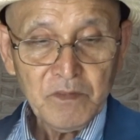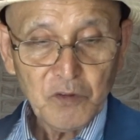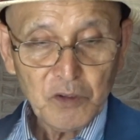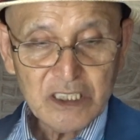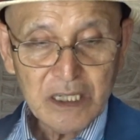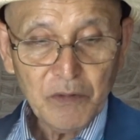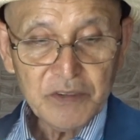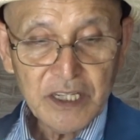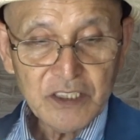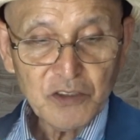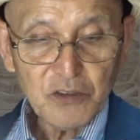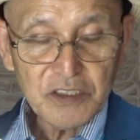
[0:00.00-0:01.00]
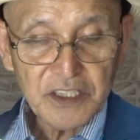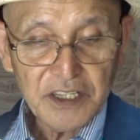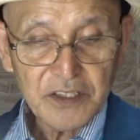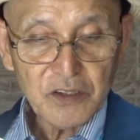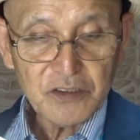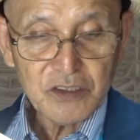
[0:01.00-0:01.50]
どちらもゲストに
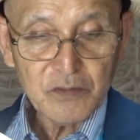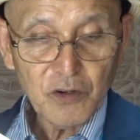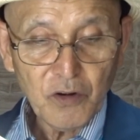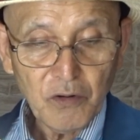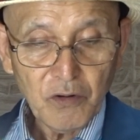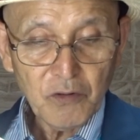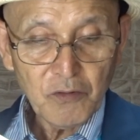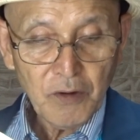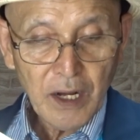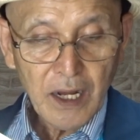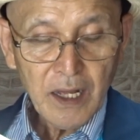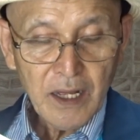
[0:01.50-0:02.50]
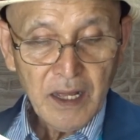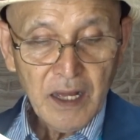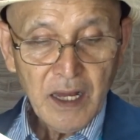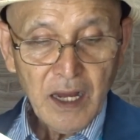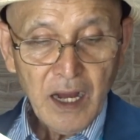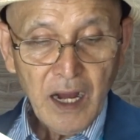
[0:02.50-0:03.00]
提供するものは
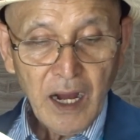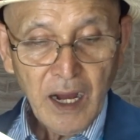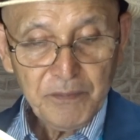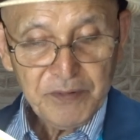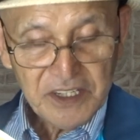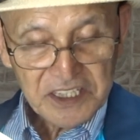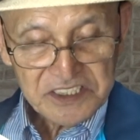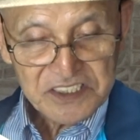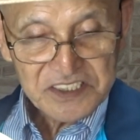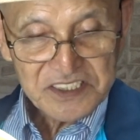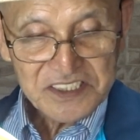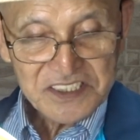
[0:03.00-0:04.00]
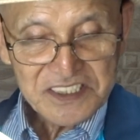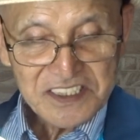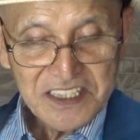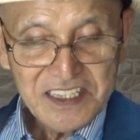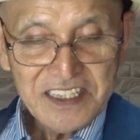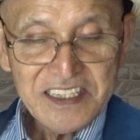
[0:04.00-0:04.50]
ハピネス
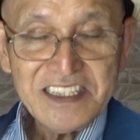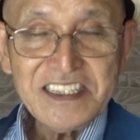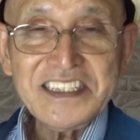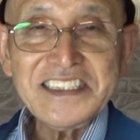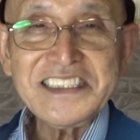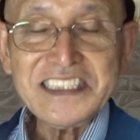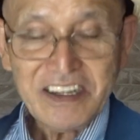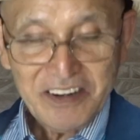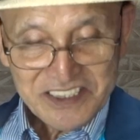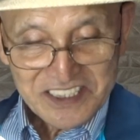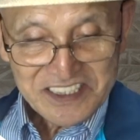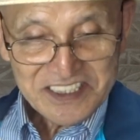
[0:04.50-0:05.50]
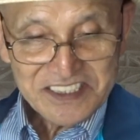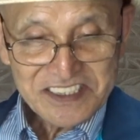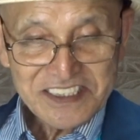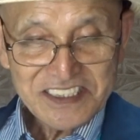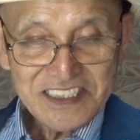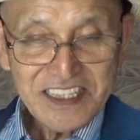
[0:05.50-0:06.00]
幸せで
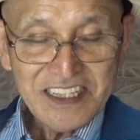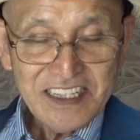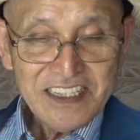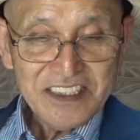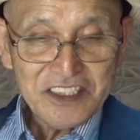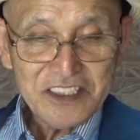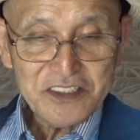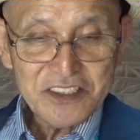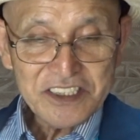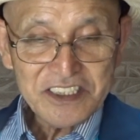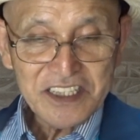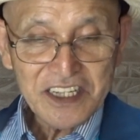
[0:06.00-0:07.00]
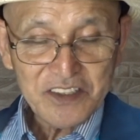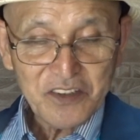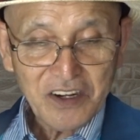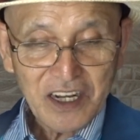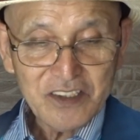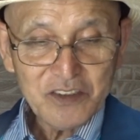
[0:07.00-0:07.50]
す21世紀
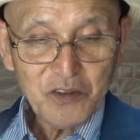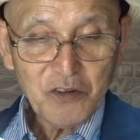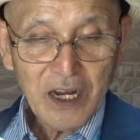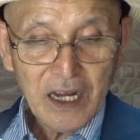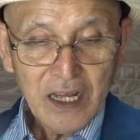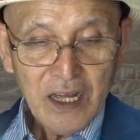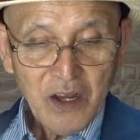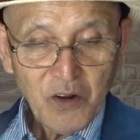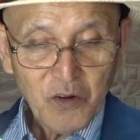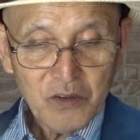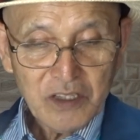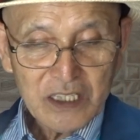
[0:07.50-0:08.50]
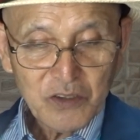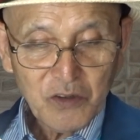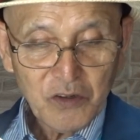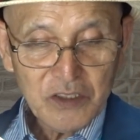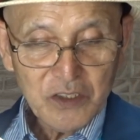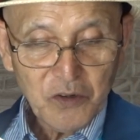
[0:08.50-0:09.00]
の感動はこんなと
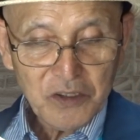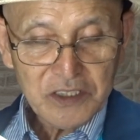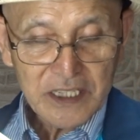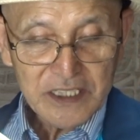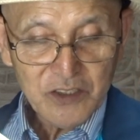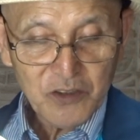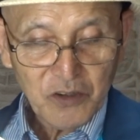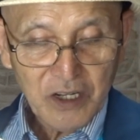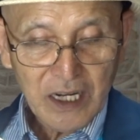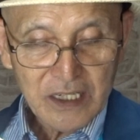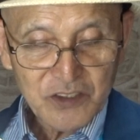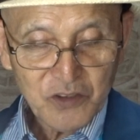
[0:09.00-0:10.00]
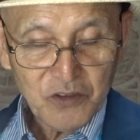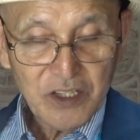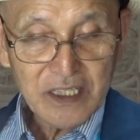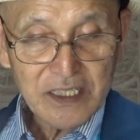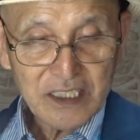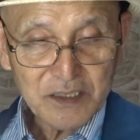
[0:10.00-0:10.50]
ころに大きなヒントがありそう
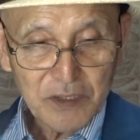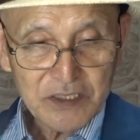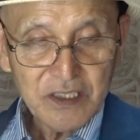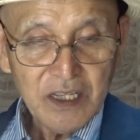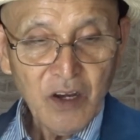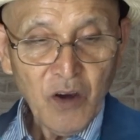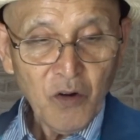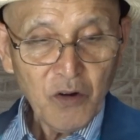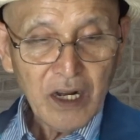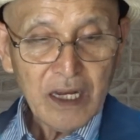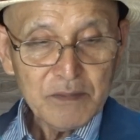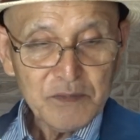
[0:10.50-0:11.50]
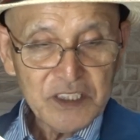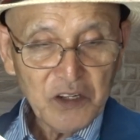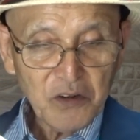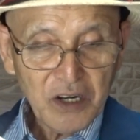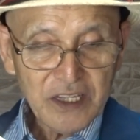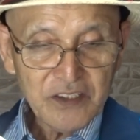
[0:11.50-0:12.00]
な気がしますほら見て
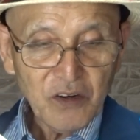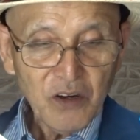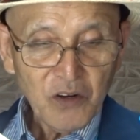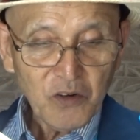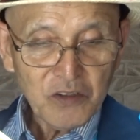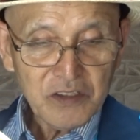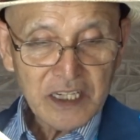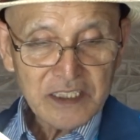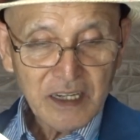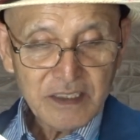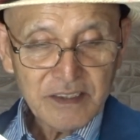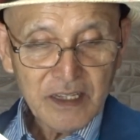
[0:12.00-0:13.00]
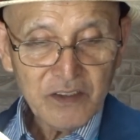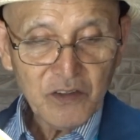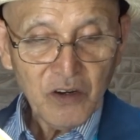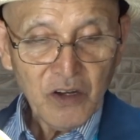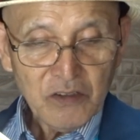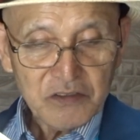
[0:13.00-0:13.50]
ごらんよこんなにたくさん
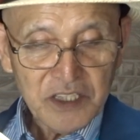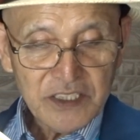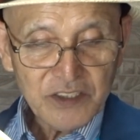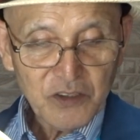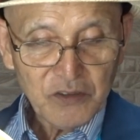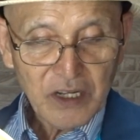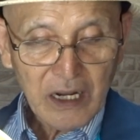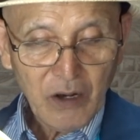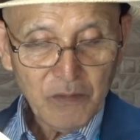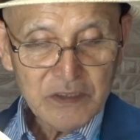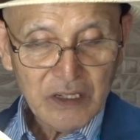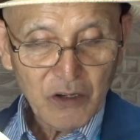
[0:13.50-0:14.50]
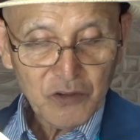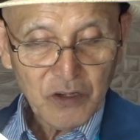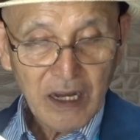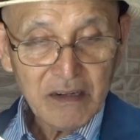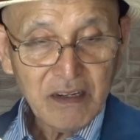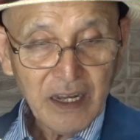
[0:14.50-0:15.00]
の嬉しそうな顔を見たこと
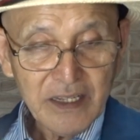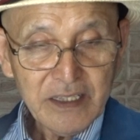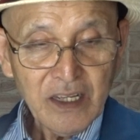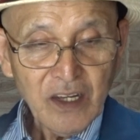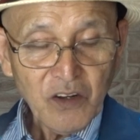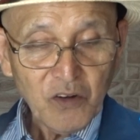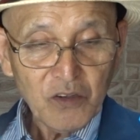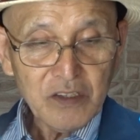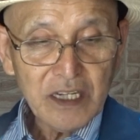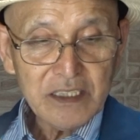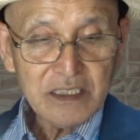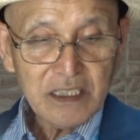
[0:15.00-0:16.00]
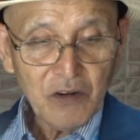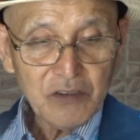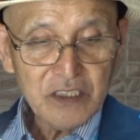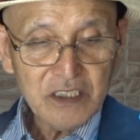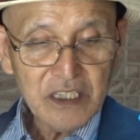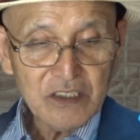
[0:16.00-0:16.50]
があるかいこんなに楽
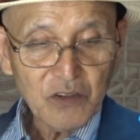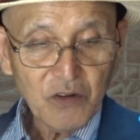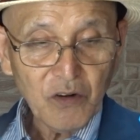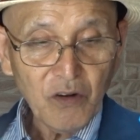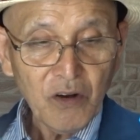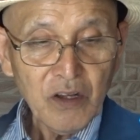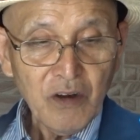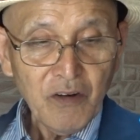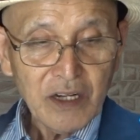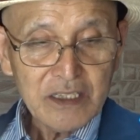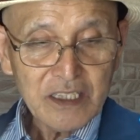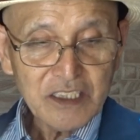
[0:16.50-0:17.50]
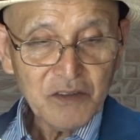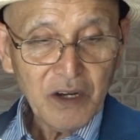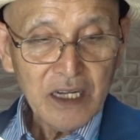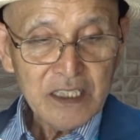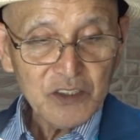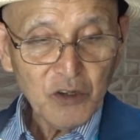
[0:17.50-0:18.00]
しんでいるところを私
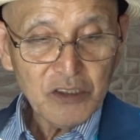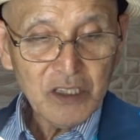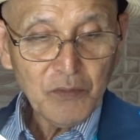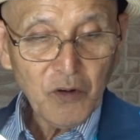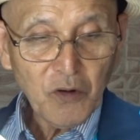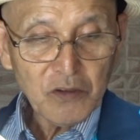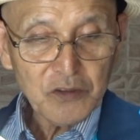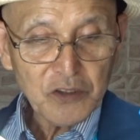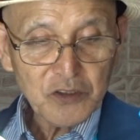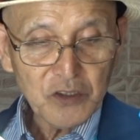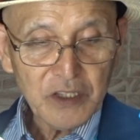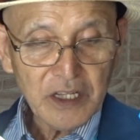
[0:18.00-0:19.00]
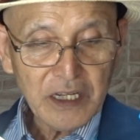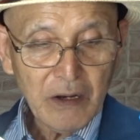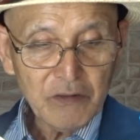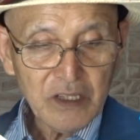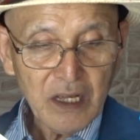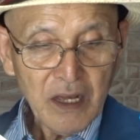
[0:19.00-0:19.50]
は一人でも多くの人に笑
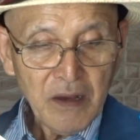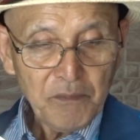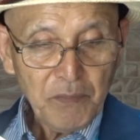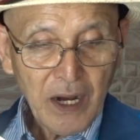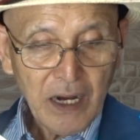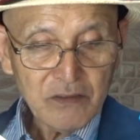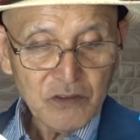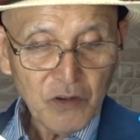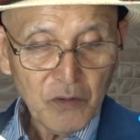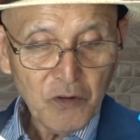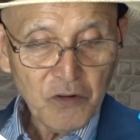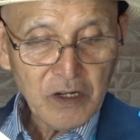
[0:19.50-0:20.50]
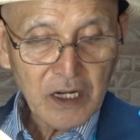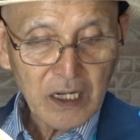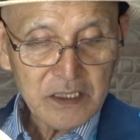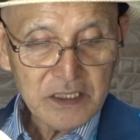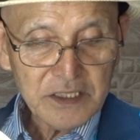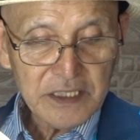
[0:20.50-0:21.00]
顔でパークの門か
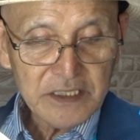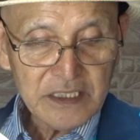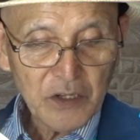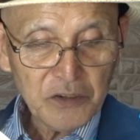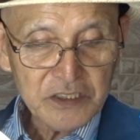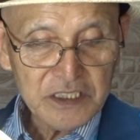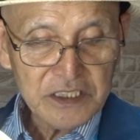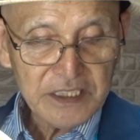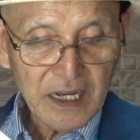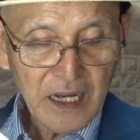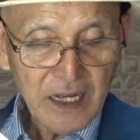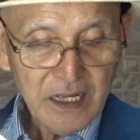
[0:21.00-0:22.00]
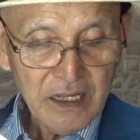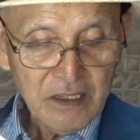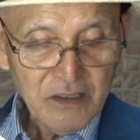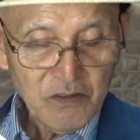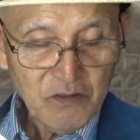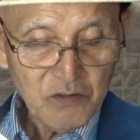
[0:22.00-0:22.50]
ら出て行ってほしいんだ。
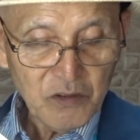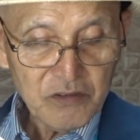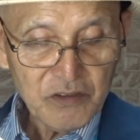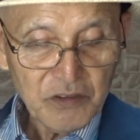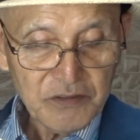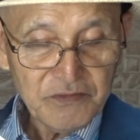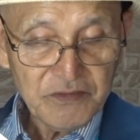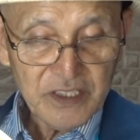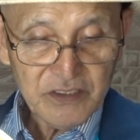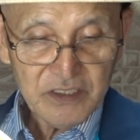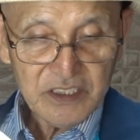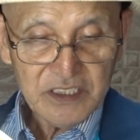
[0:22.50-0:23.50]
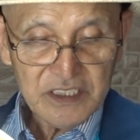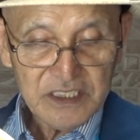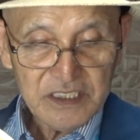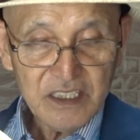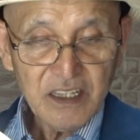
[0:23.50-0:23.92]
ウォルト・ディズニー。